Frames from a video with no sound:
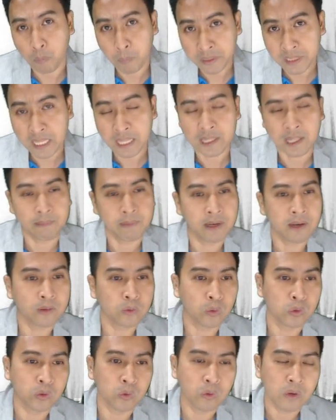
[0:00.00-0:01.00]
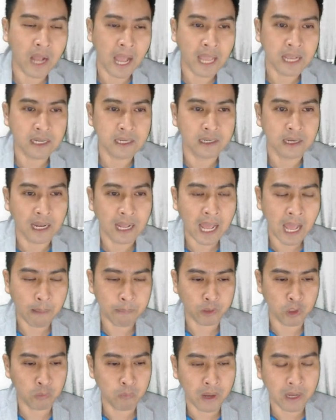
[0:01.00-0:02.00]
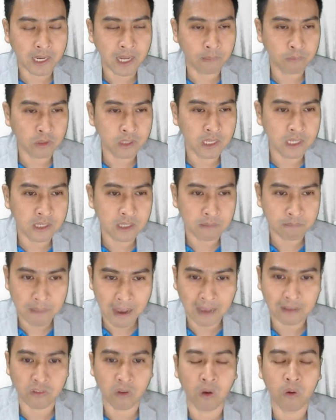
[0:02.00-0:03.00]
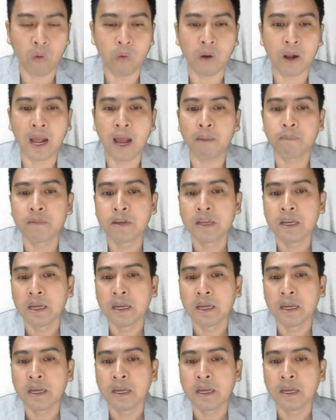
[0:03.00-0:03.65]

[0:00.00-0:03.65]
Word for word: 2มิติทำให้นักลงทุนดูง่ายขึ้นราคาปัจจุบันครับอยู่ที่1826ครับ